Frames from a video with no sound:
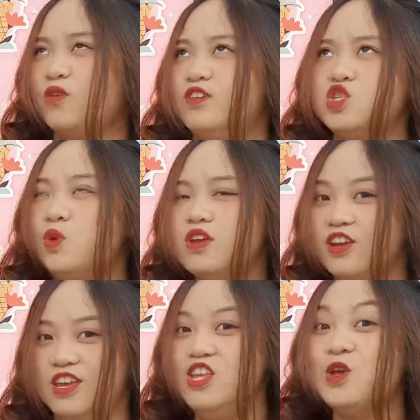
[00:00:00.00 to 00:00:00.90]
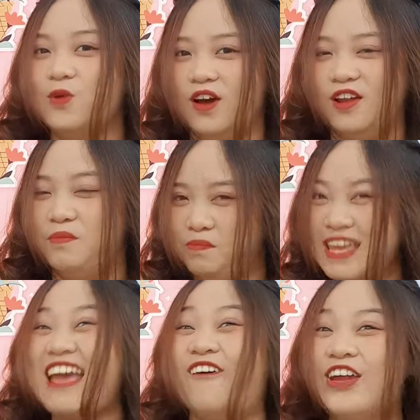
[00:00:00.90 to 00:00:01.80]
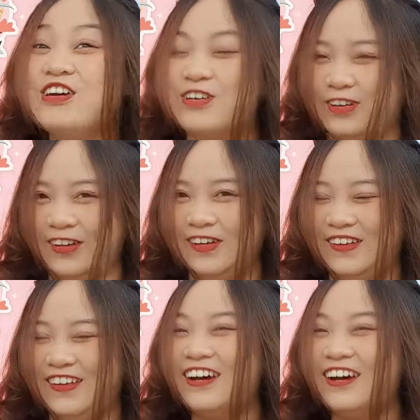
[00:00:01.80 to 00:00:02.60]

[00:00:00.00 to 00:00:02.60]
phải suy nghĩ nhiều lên thì mình mới giỏi được.